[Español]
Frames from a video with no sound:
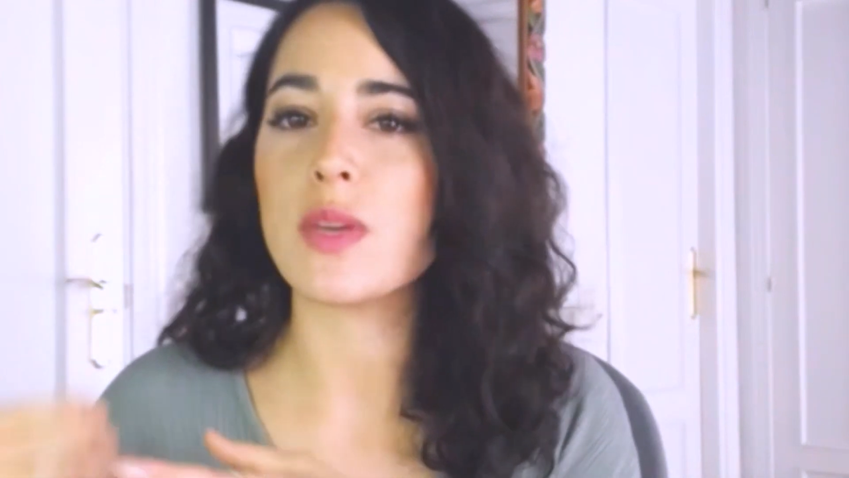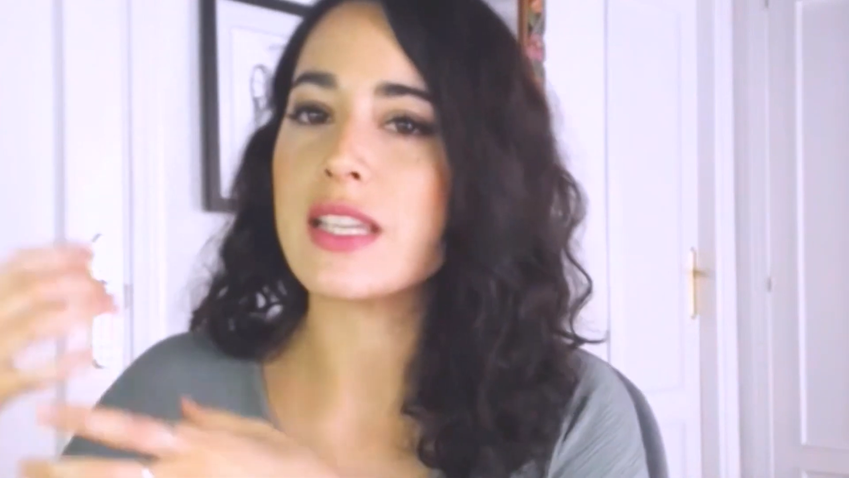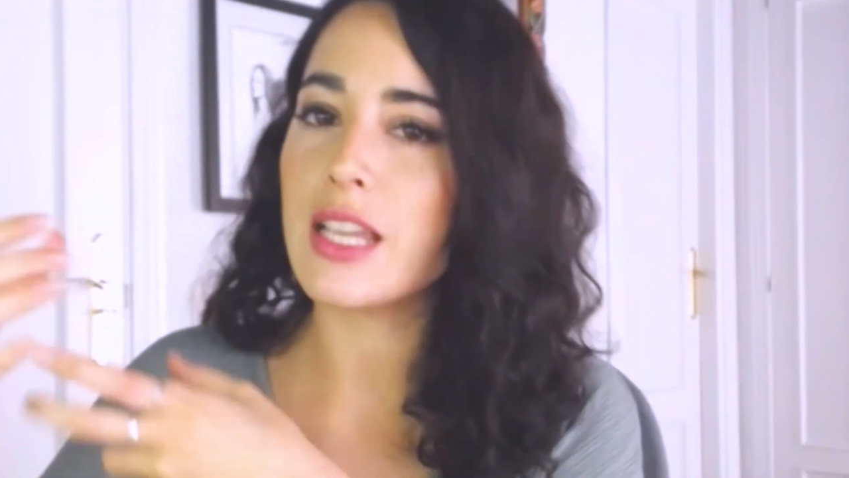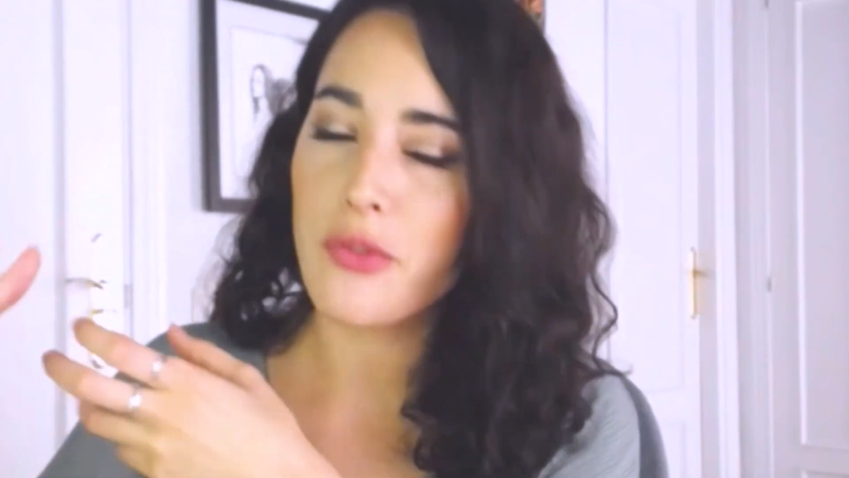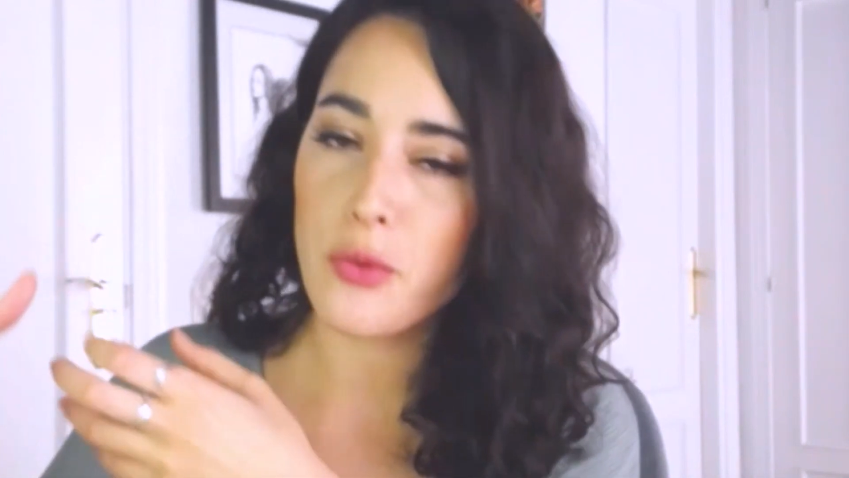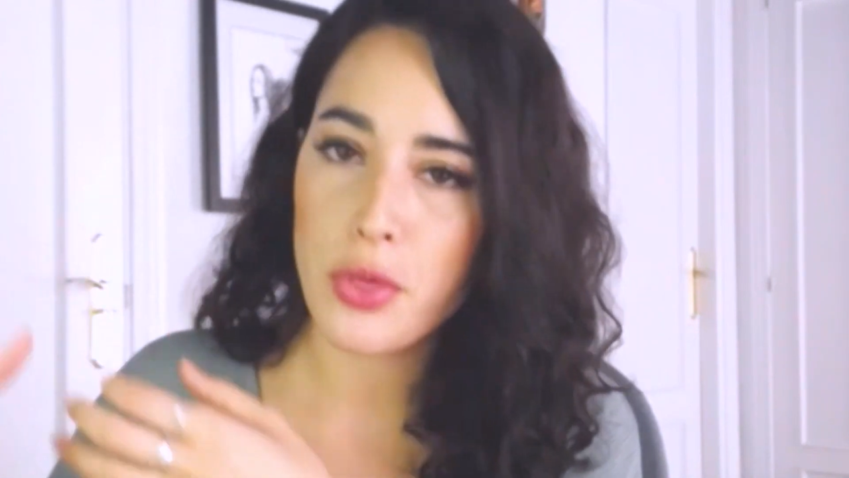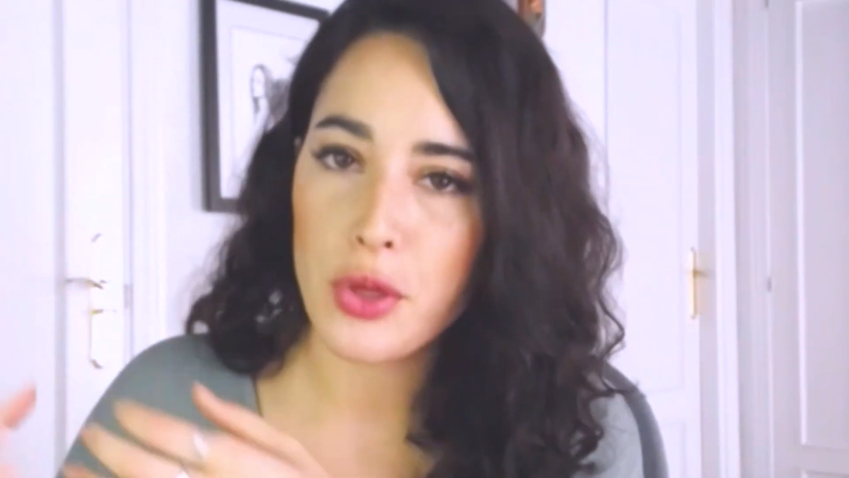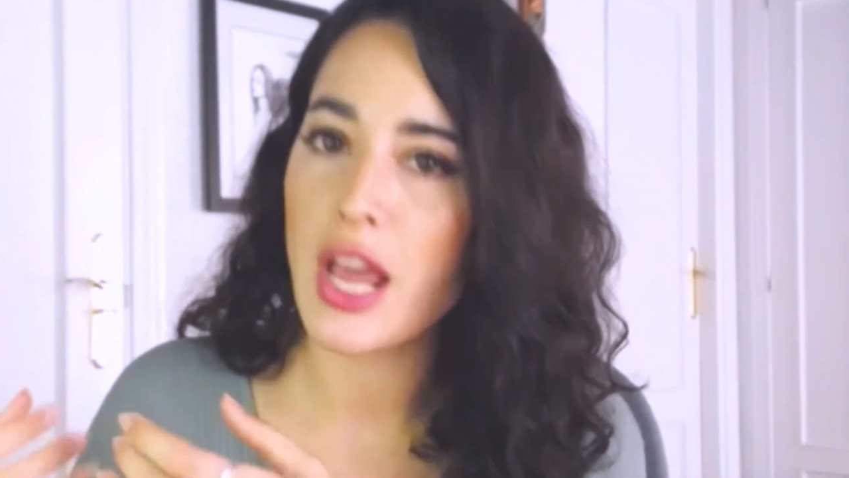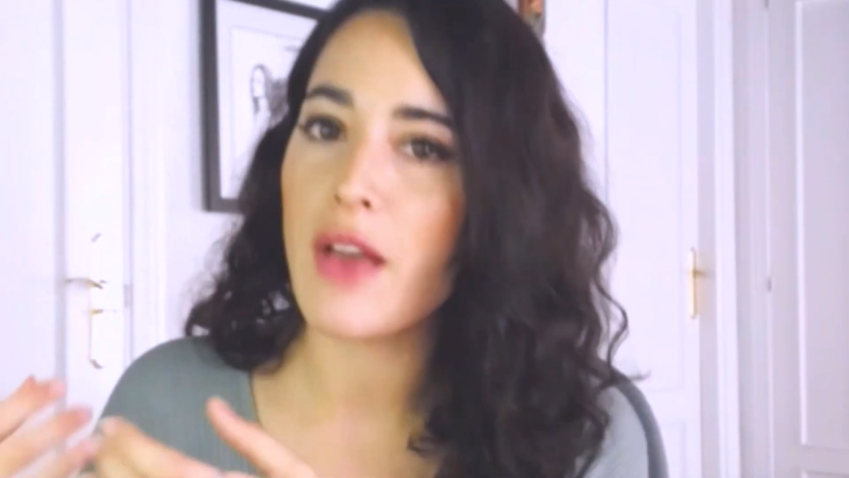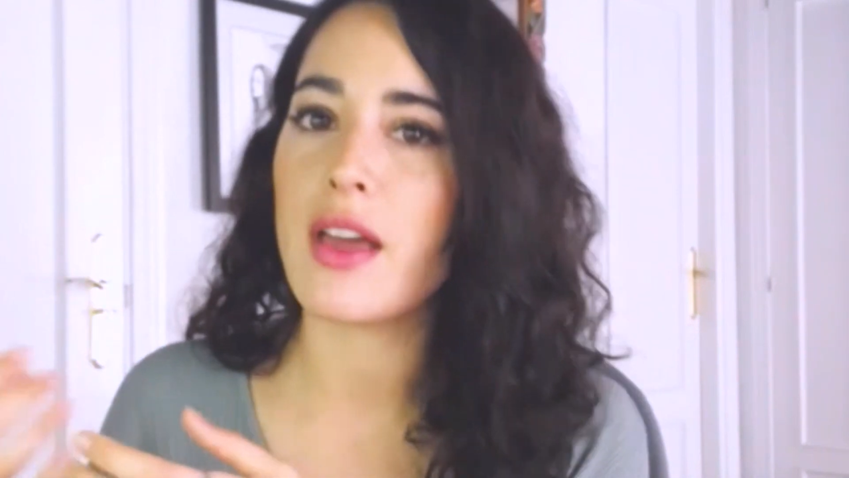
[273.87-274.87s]
ver si
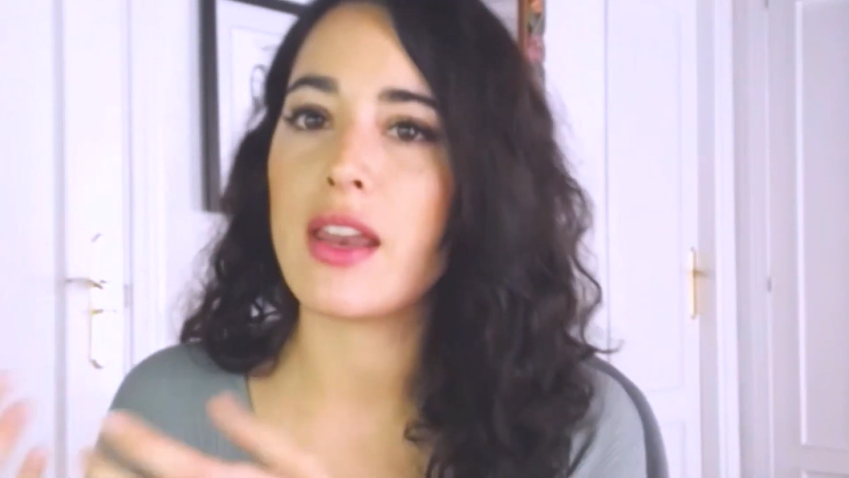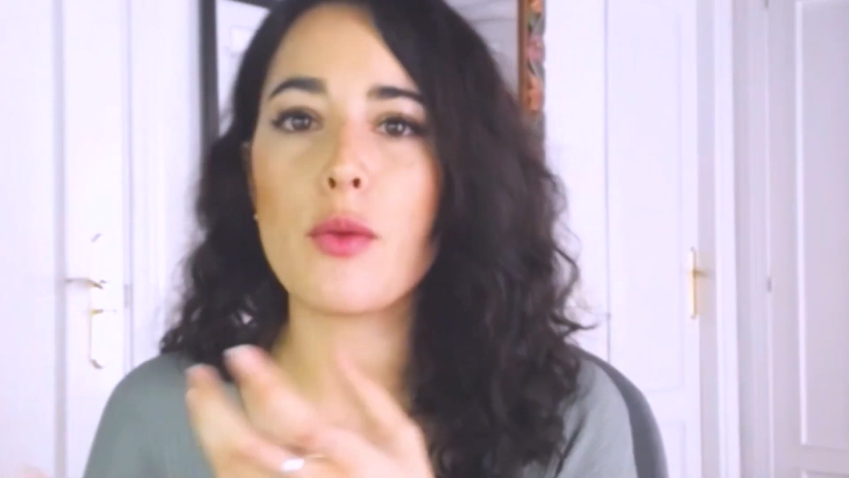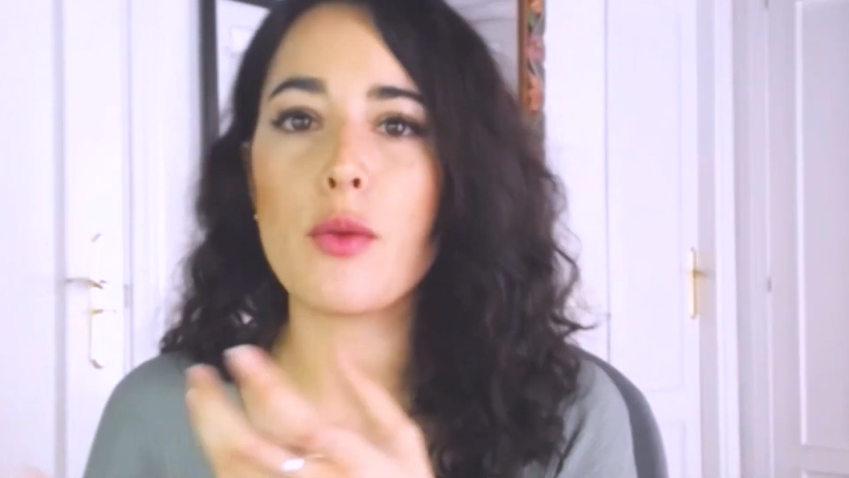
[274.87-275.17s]
funcionaban,